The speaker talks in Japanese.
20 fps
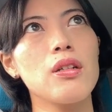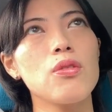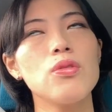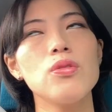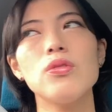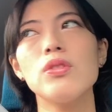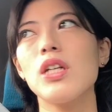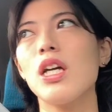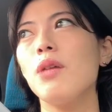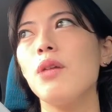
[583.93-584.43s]
こ
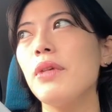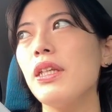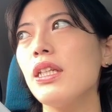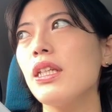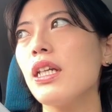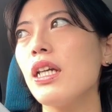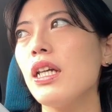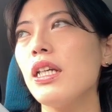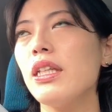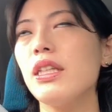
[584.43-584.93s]
の壁に
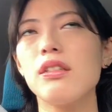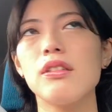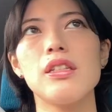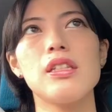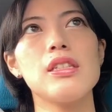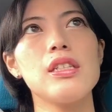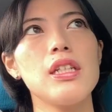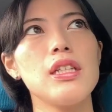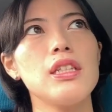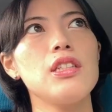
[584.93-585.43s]
描いてくだ
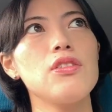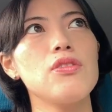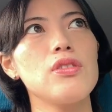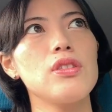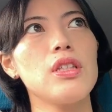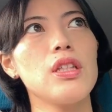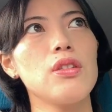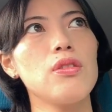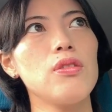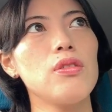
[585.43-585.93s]
さいっていう
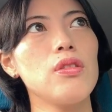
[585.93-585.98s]
た